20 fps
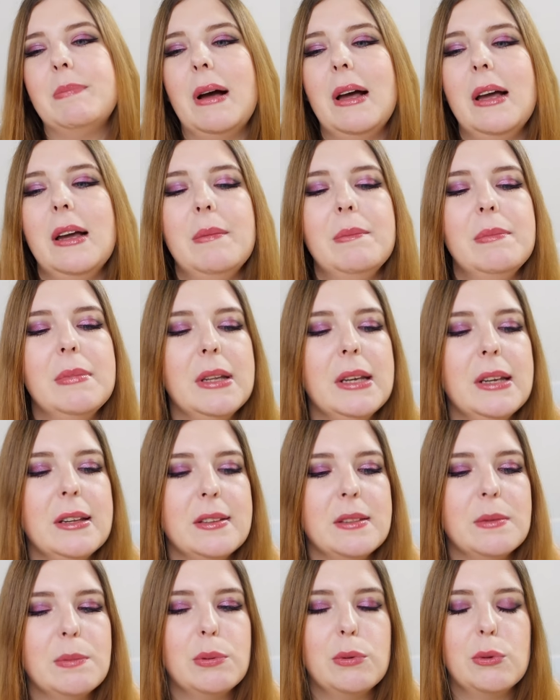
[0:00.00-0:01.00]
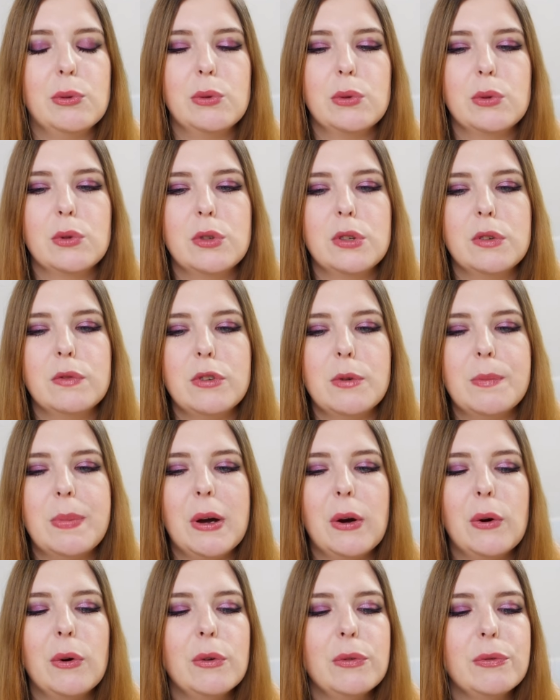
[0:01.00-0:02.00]
Beim nächsten Produkt sind wir
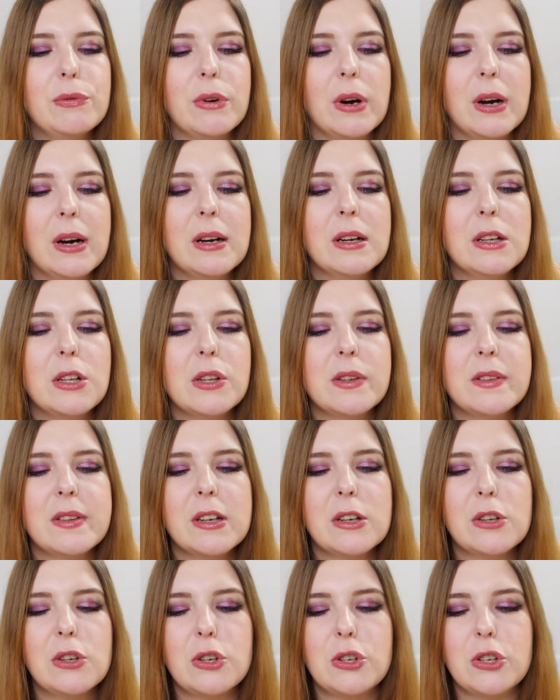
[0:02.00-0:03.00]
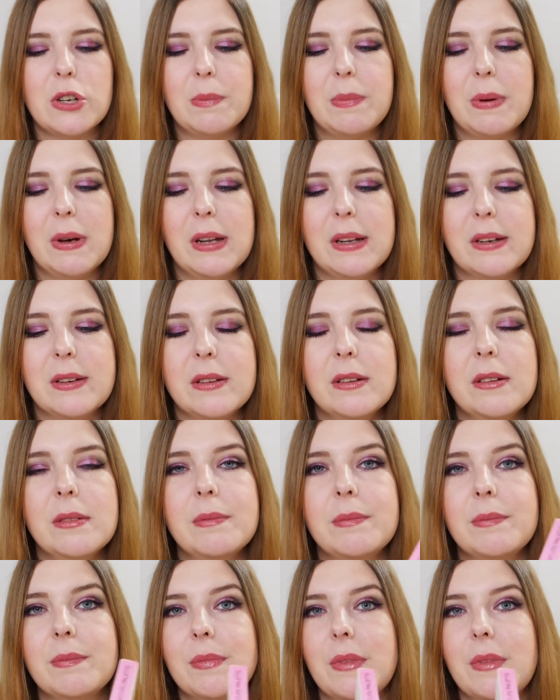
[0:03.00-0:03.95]
bei Ofra Signature Palette.